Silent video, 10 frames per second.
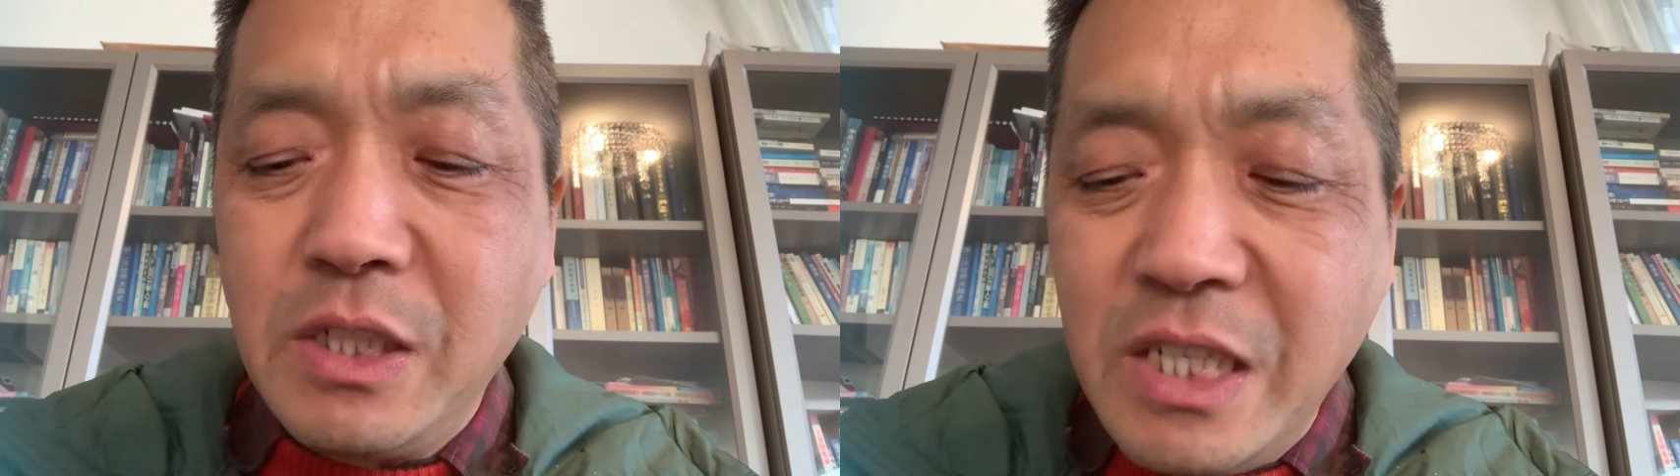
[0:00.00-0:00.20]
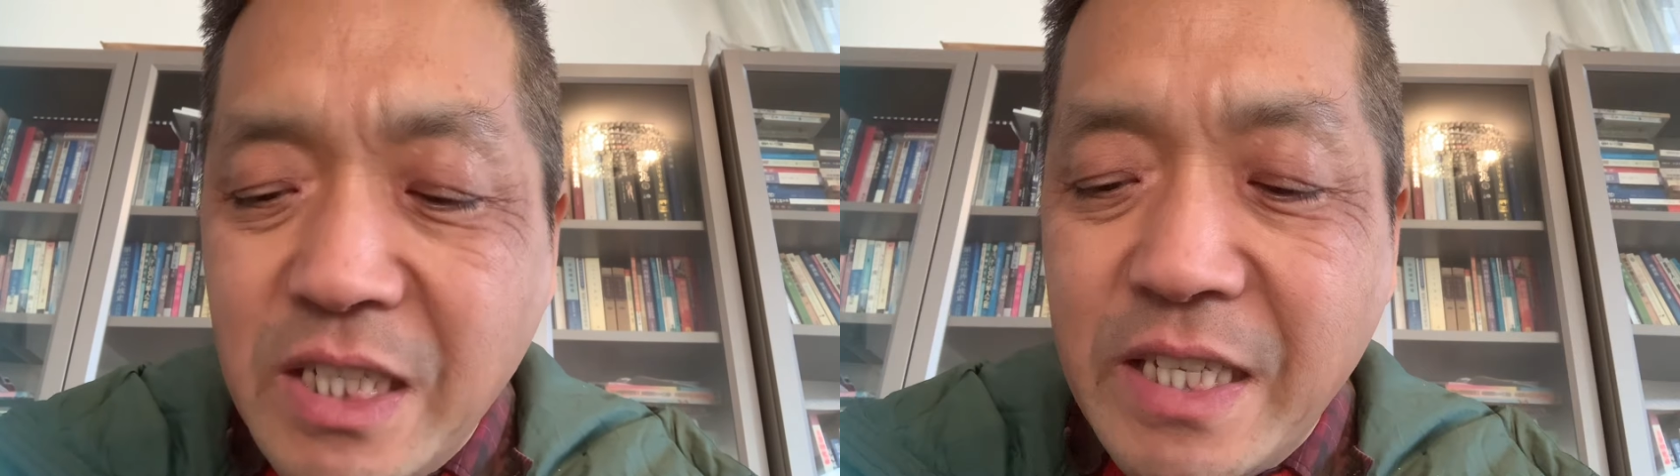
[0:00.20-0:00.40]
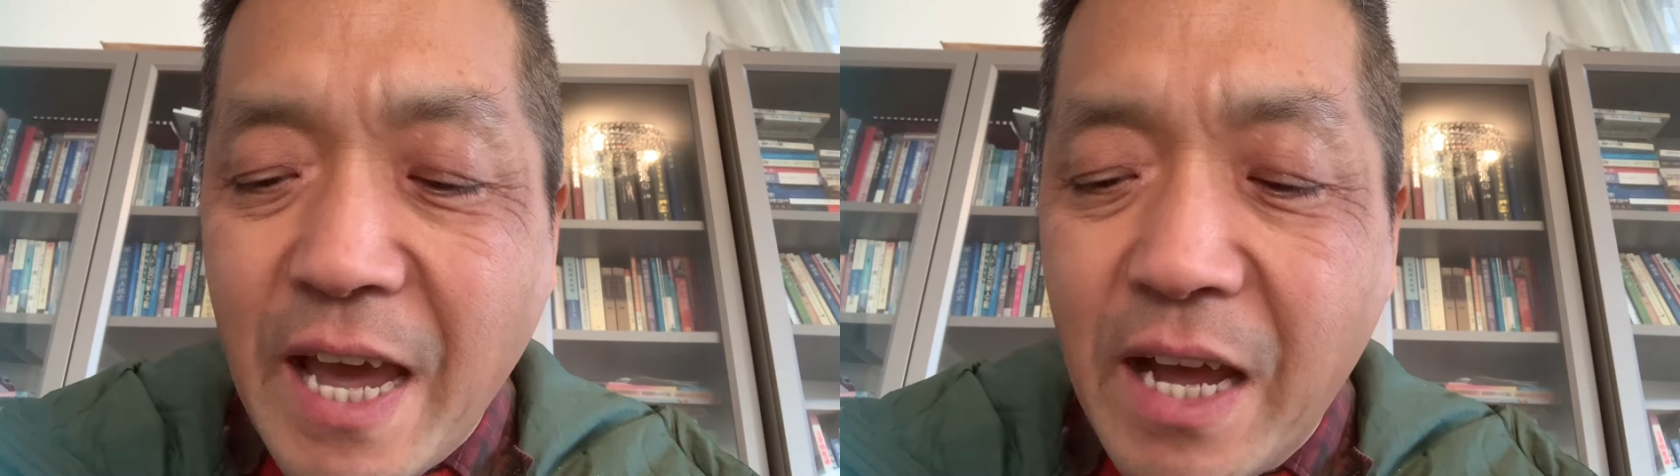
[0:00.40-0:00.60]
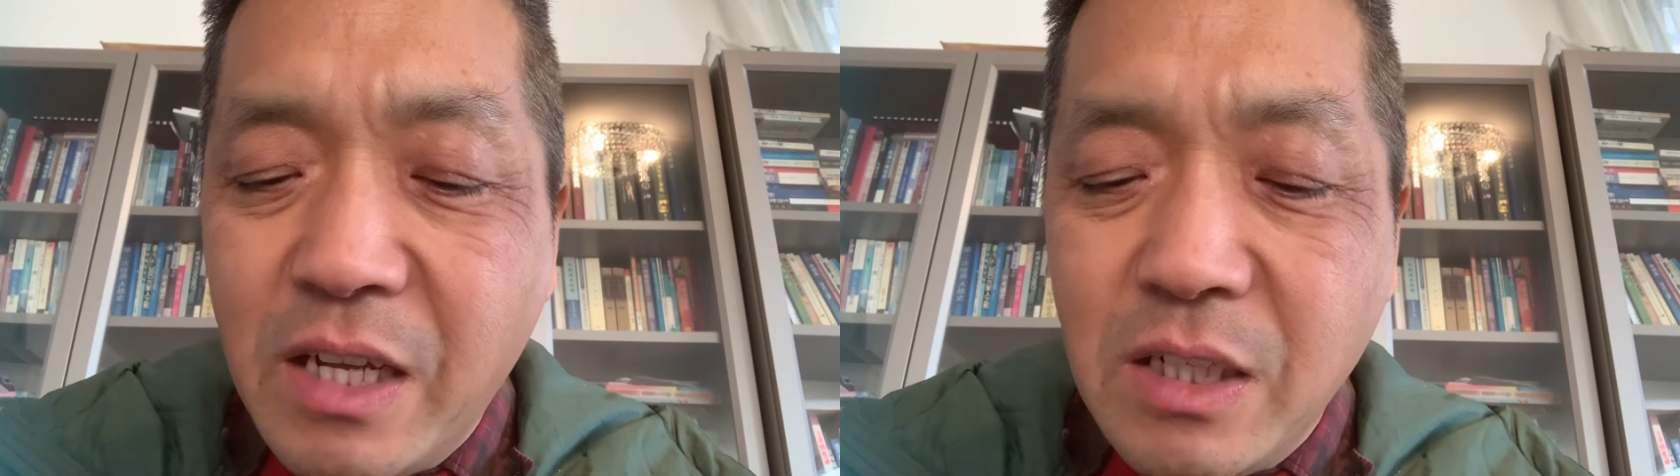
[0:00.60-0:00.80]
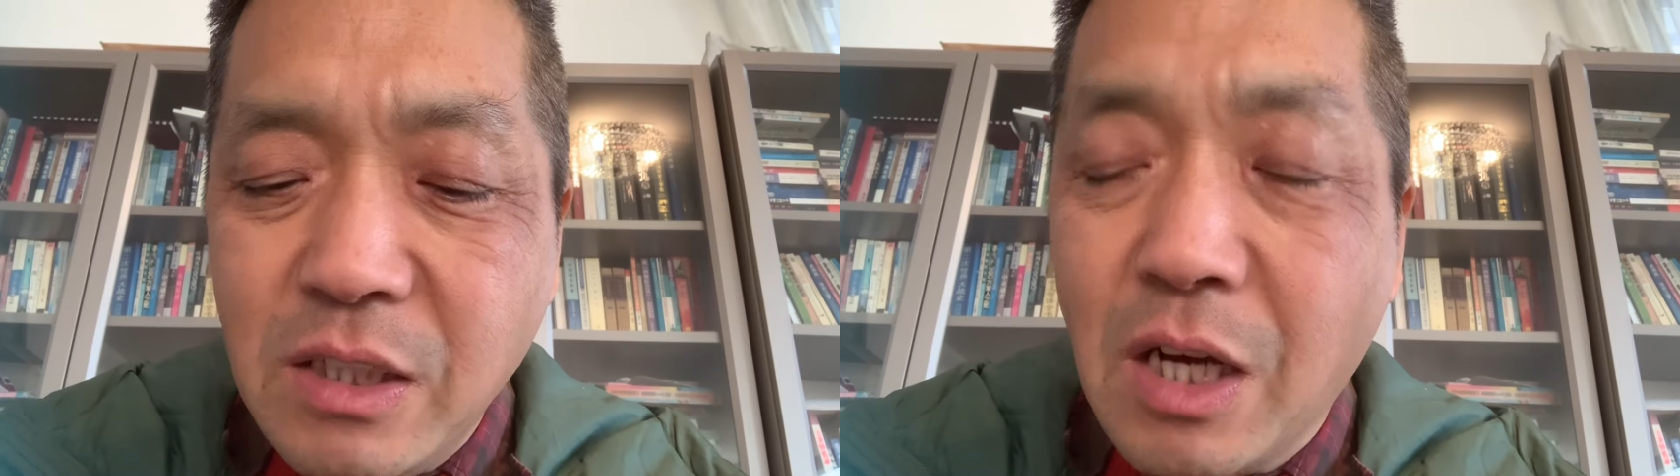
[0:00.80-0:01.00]
一
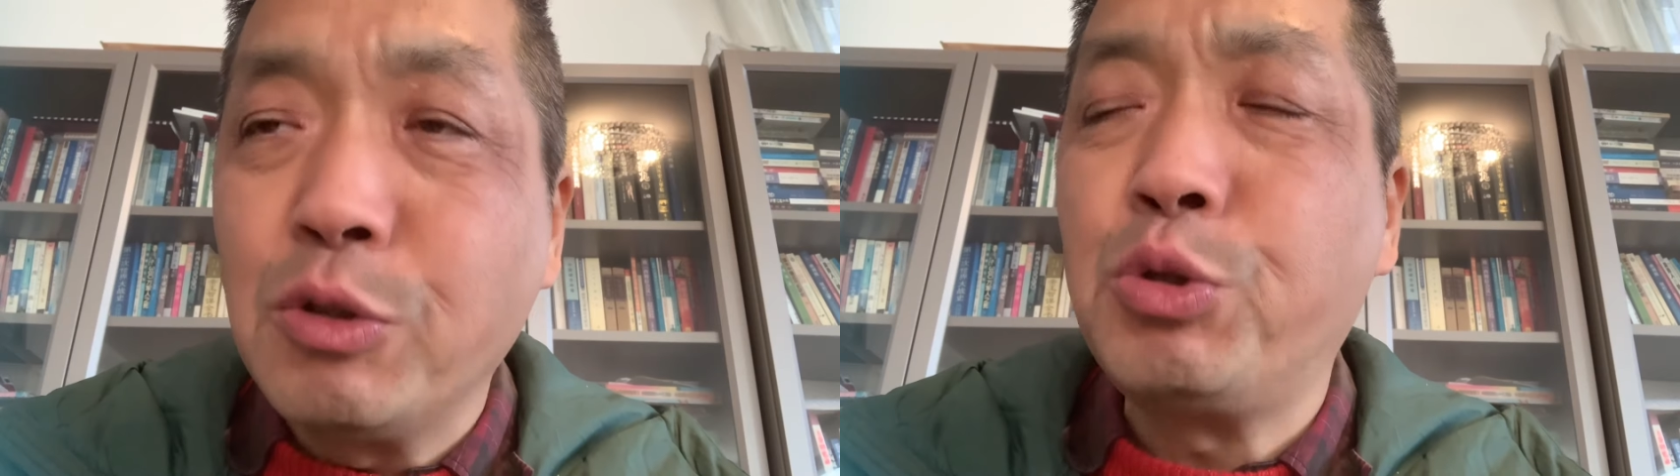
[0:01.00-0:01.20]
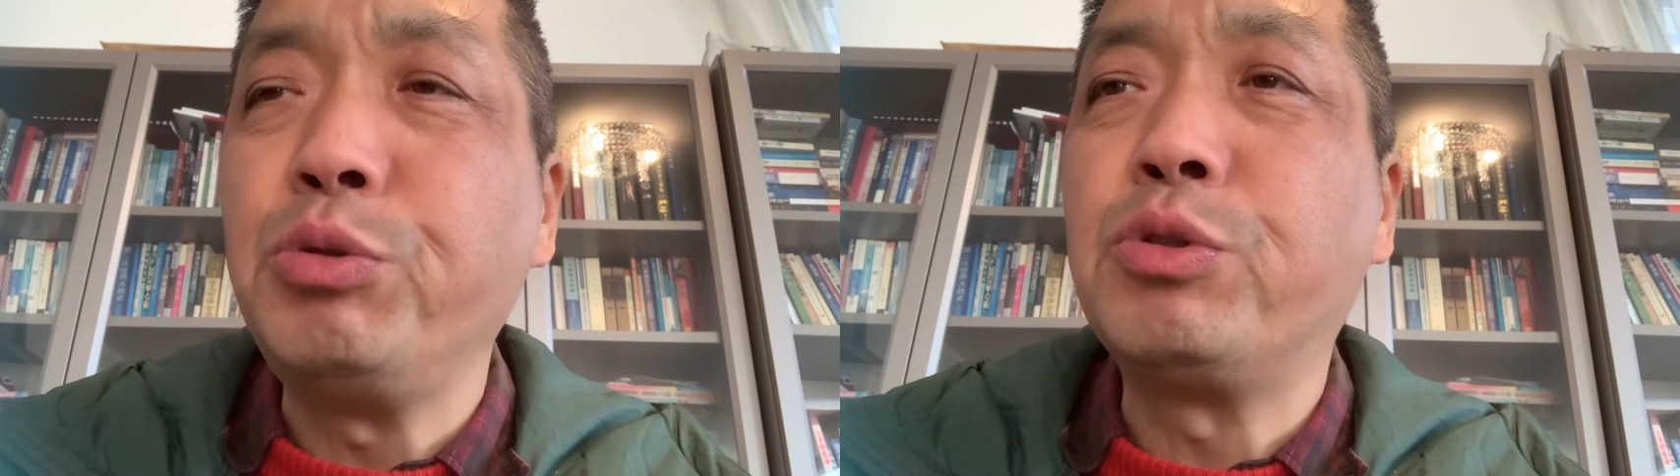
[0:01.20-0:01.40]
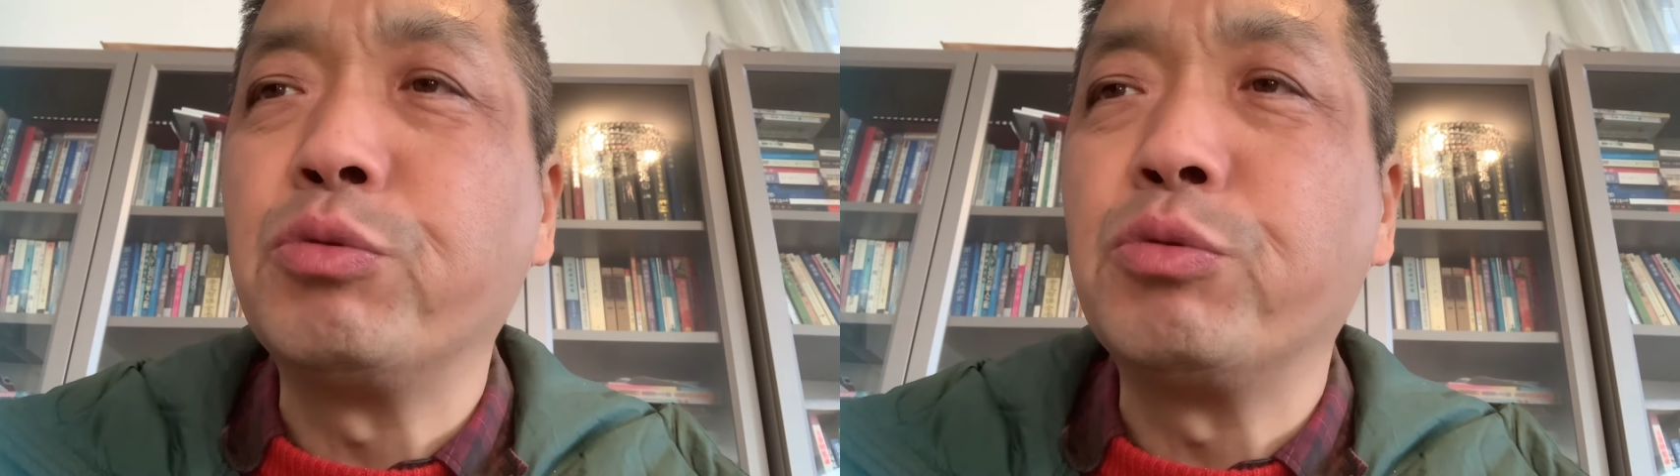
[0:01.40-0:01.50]
年能去